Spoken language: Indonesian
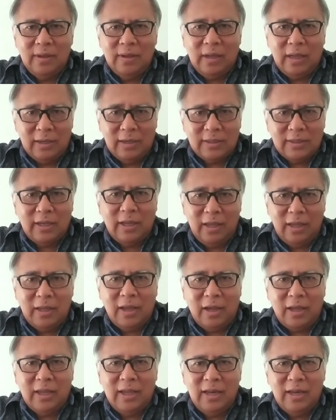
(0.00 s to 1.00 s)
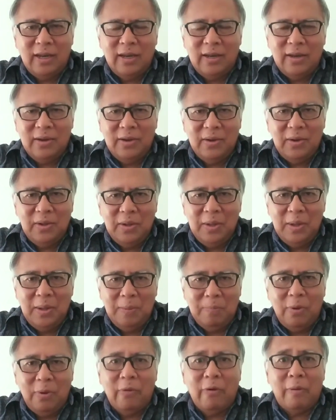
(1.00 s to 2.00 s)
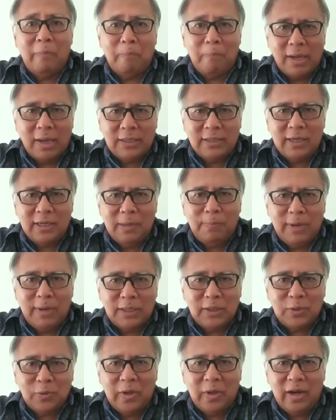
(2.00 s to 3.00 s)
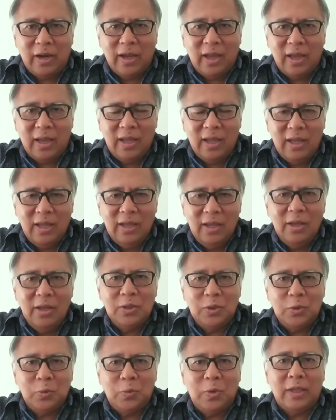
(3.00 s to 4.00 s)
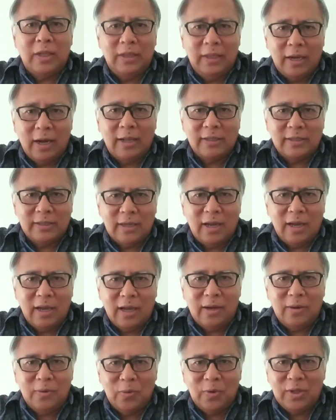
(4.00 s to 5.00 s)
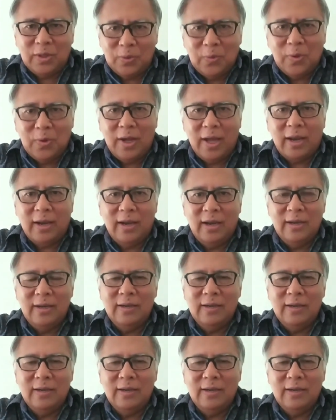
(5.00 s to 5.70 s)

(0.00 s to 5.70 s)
Karena saya yakin bahwa masa depan saudara sudah dirancangkan oleh Tuhan.